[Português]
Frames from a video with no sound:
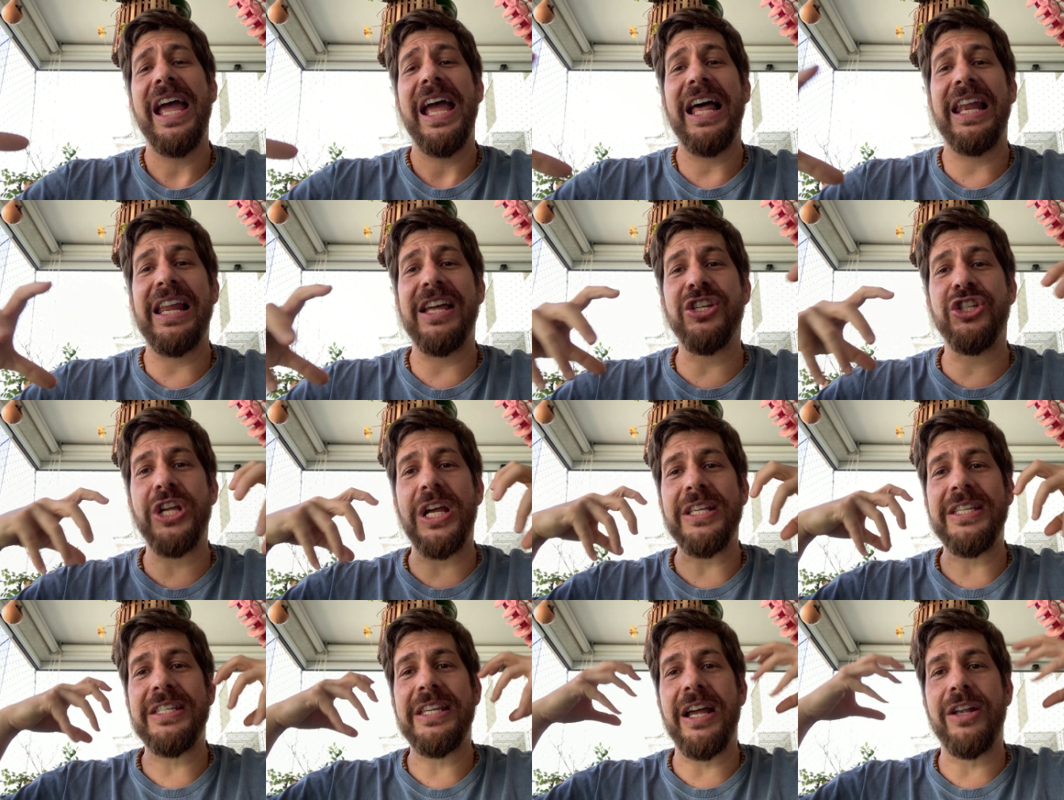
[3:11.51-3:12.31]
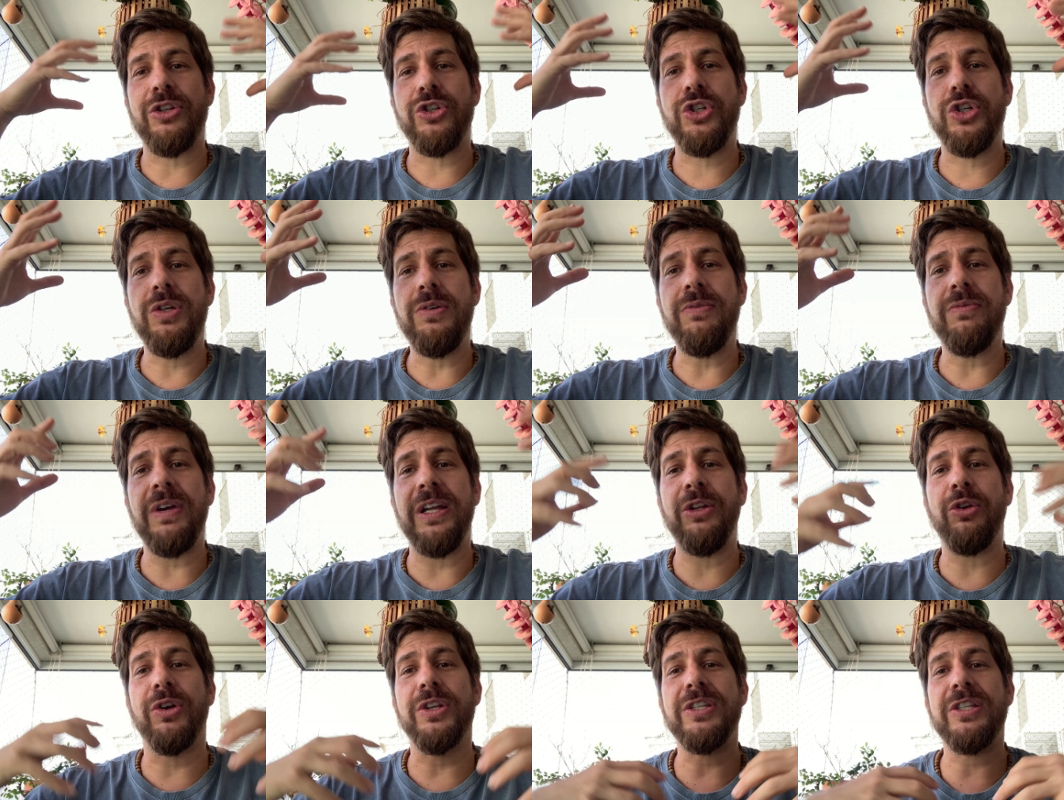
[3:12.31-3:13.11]
ela já se
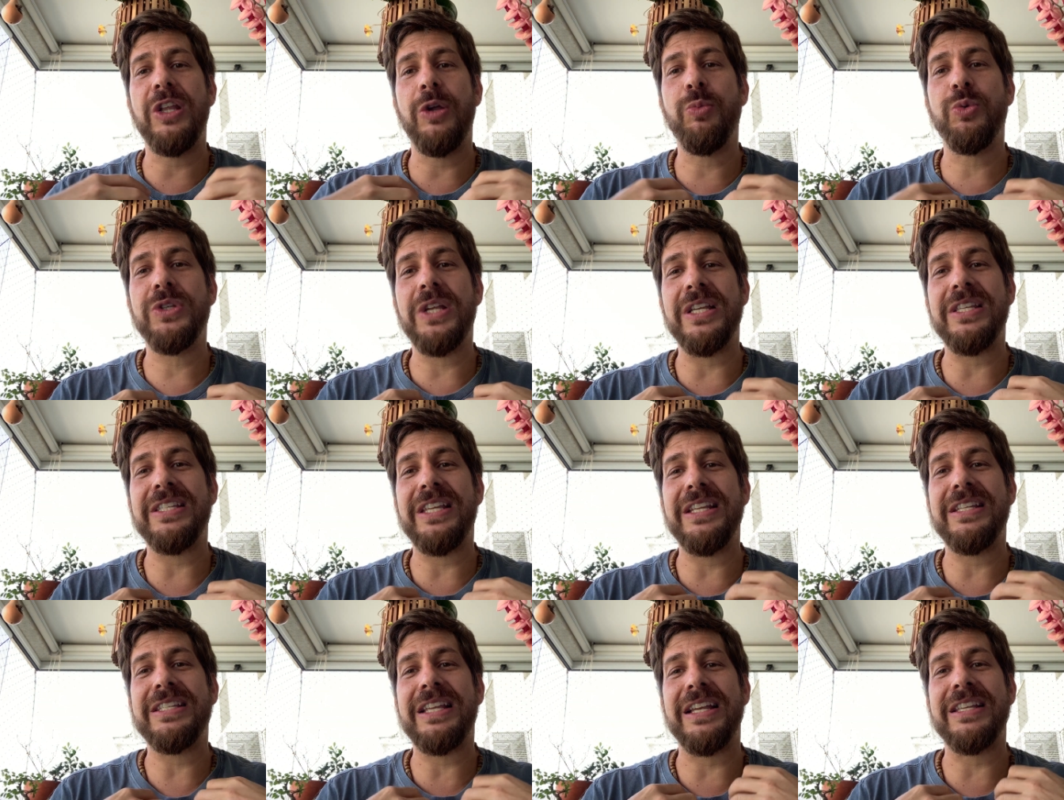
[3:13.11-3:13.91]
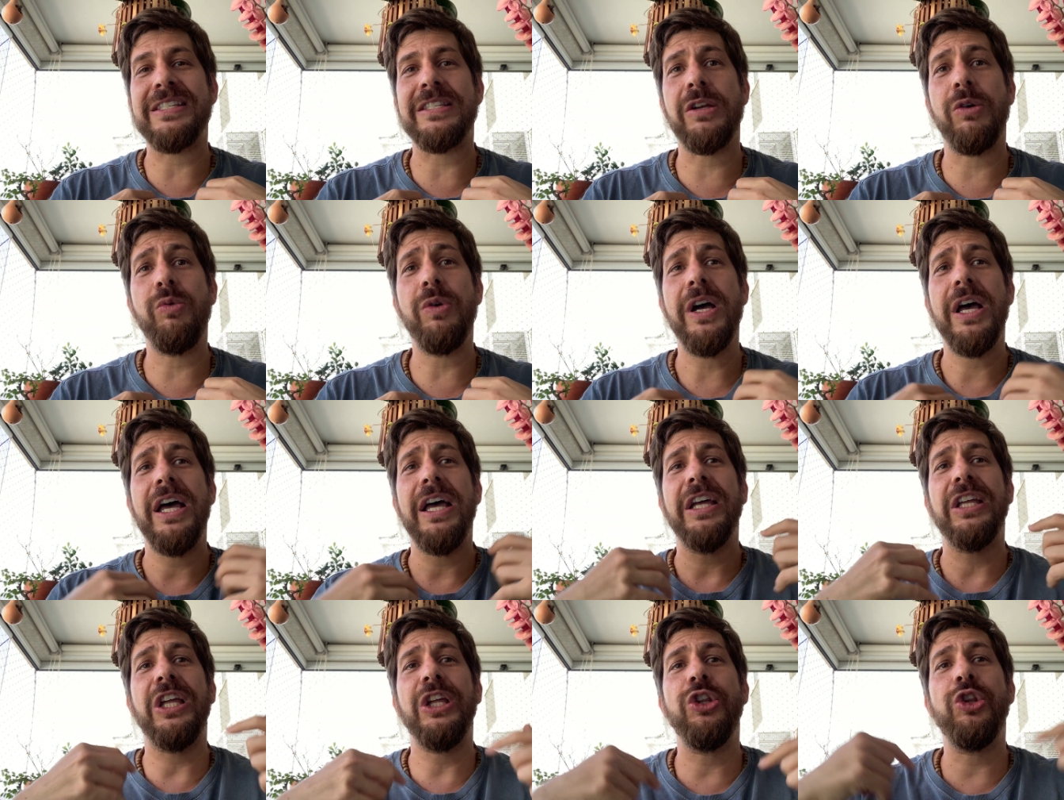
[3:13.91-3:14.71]
ativa e nós temos a sensação
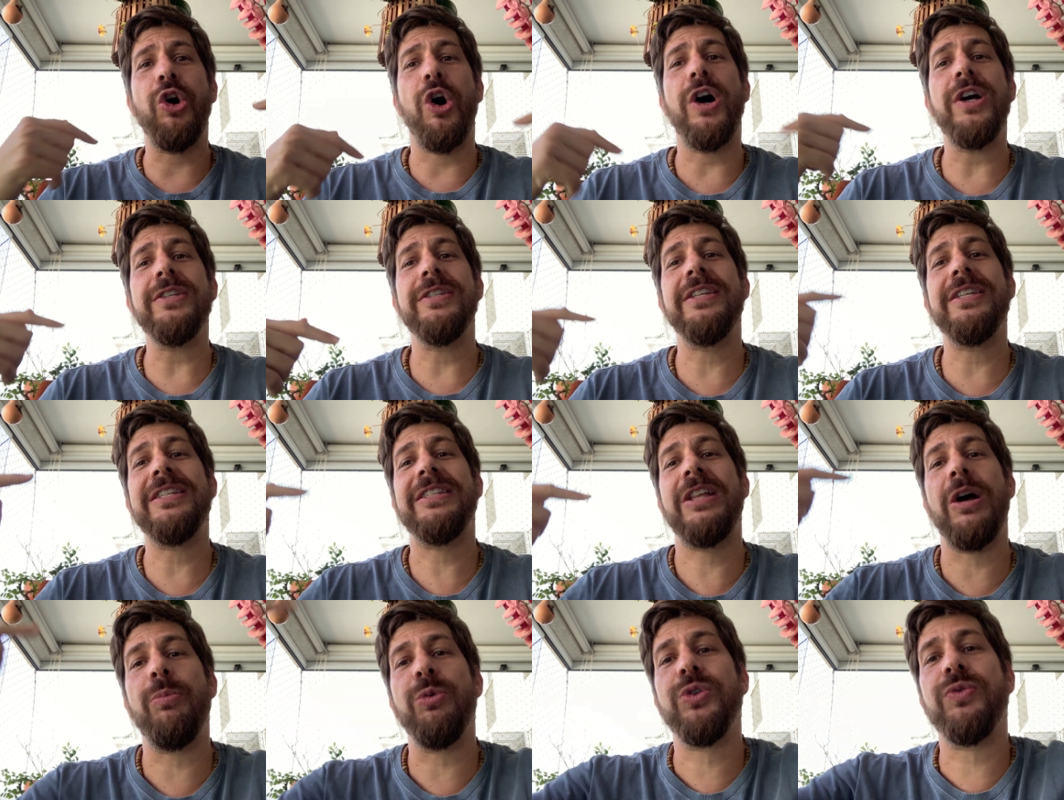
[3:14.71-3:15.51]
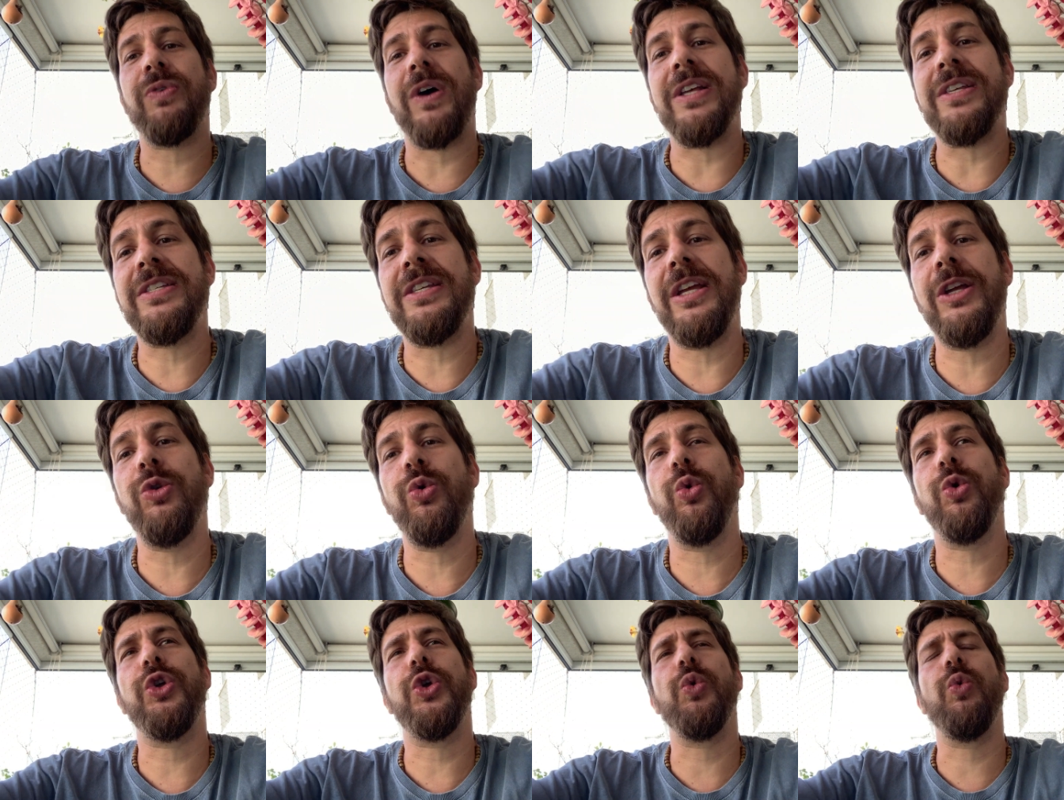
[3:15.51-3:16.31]
que nós estamos
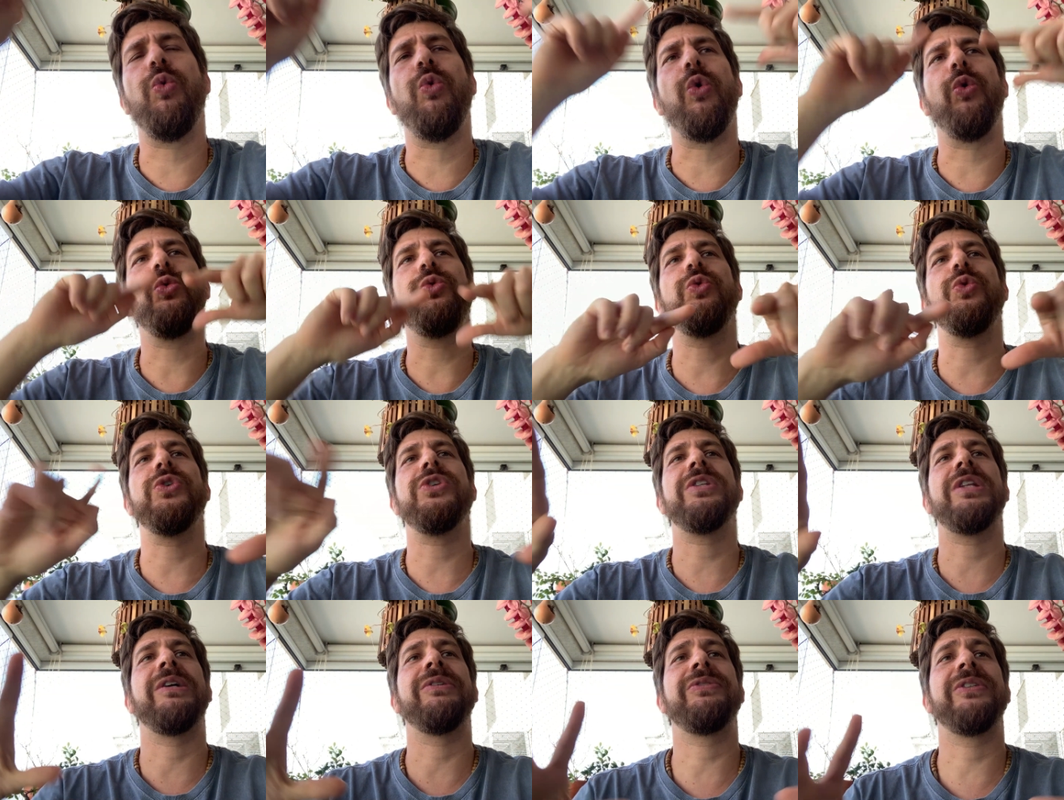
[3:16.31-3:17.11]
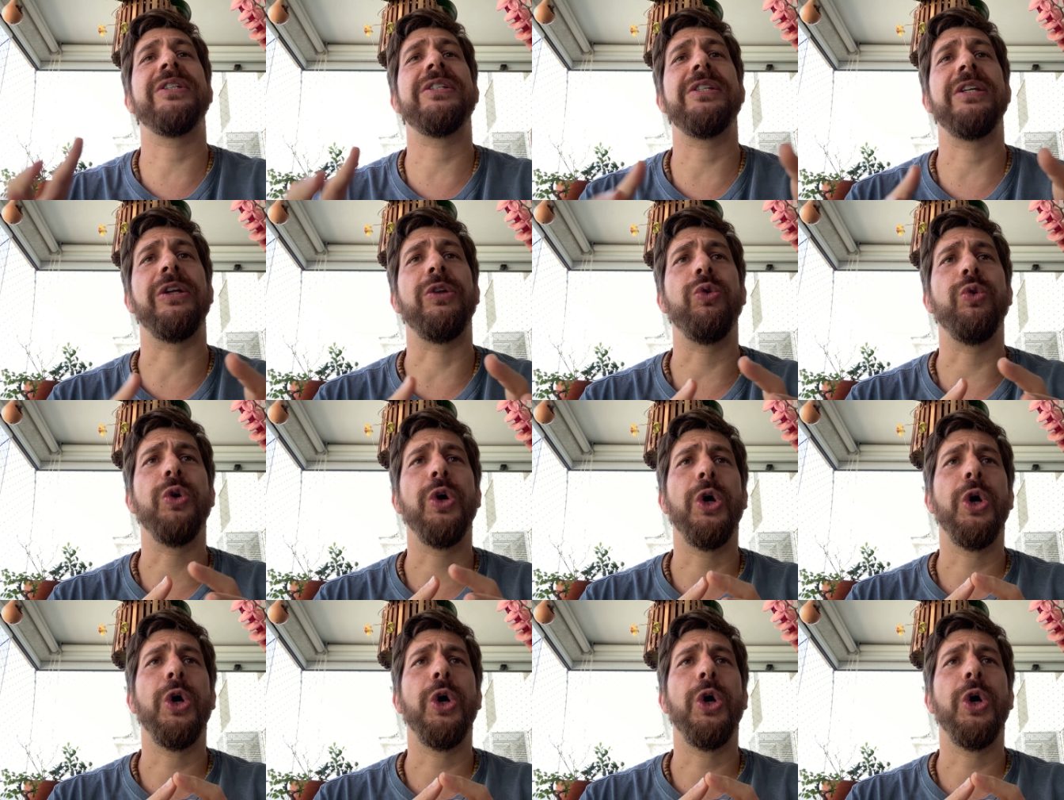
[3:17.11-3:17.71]
fazendo o que o outro está fazendo.